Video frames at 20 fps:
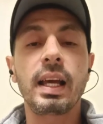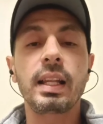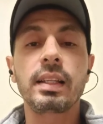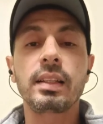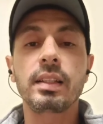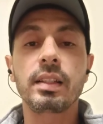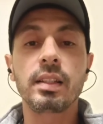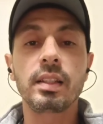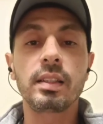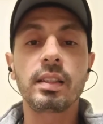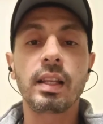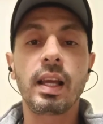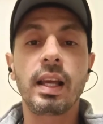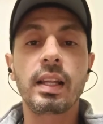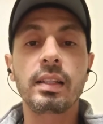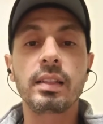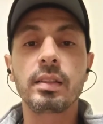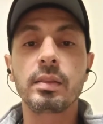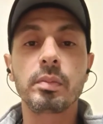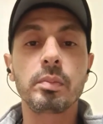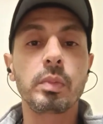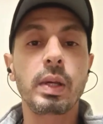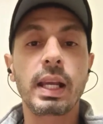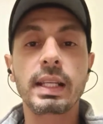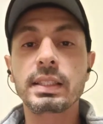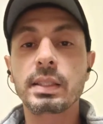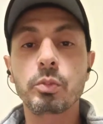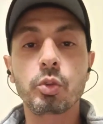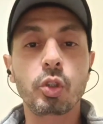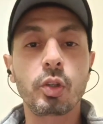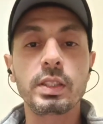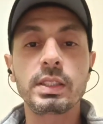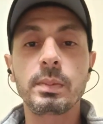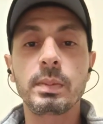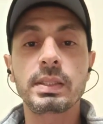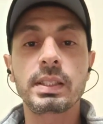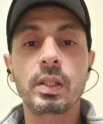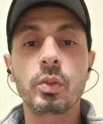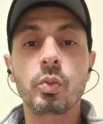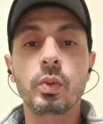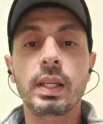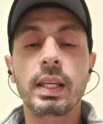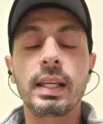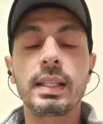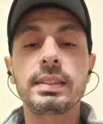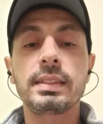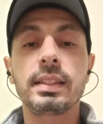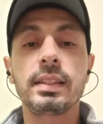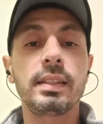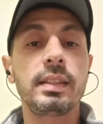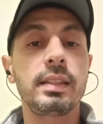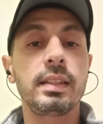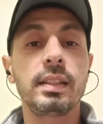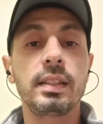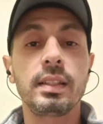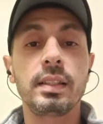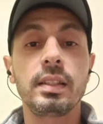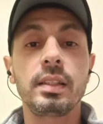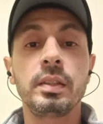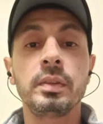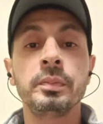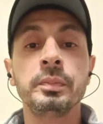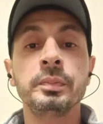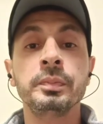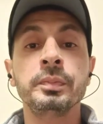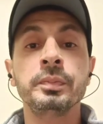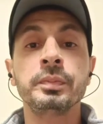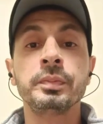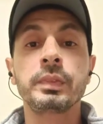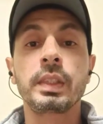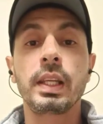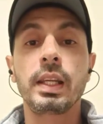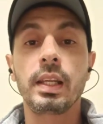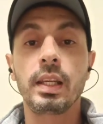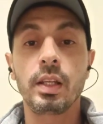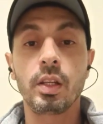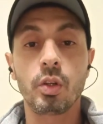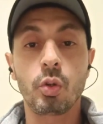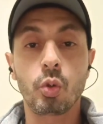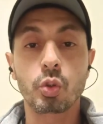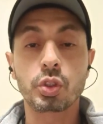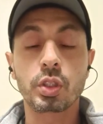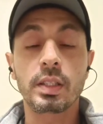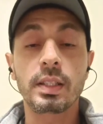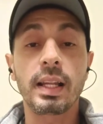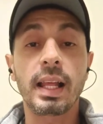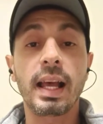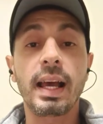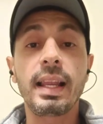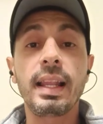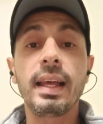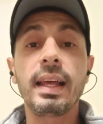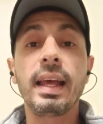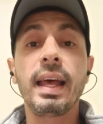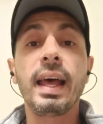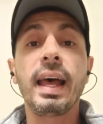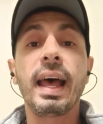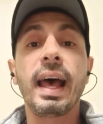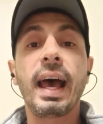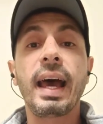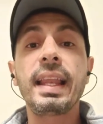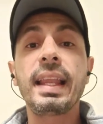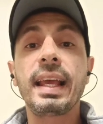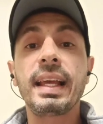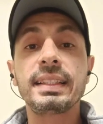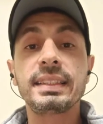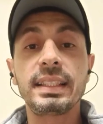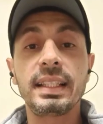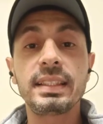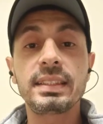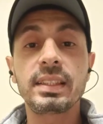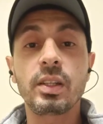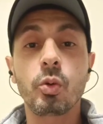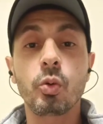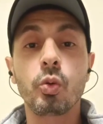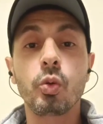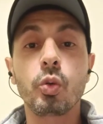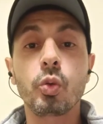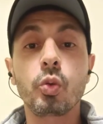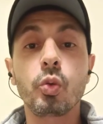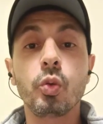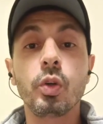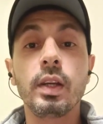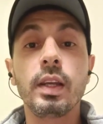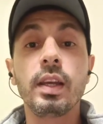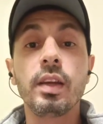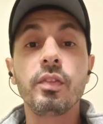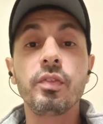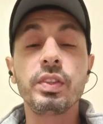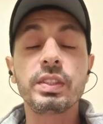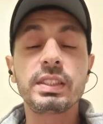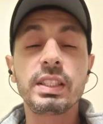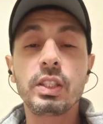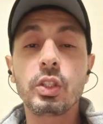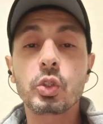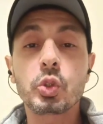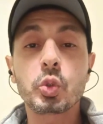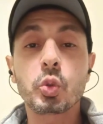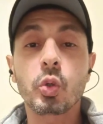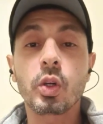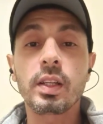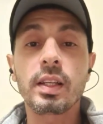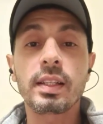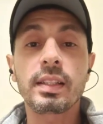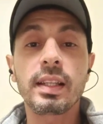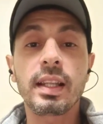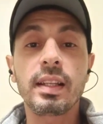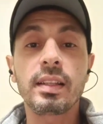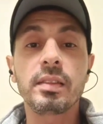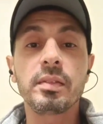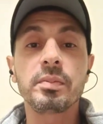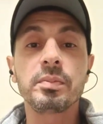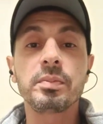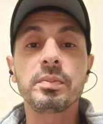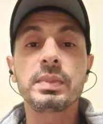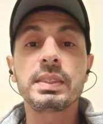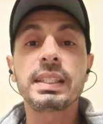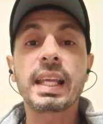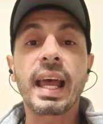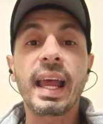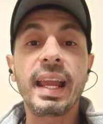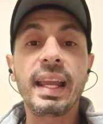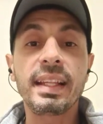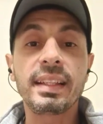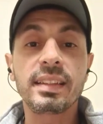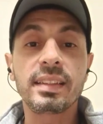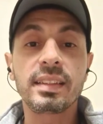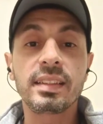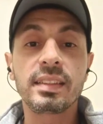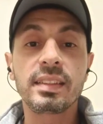عن عن جهاز المتوازي مثلا وجهاز آه، حصان الحلق على اساس اقول لكم في السن الصغير ده ساعات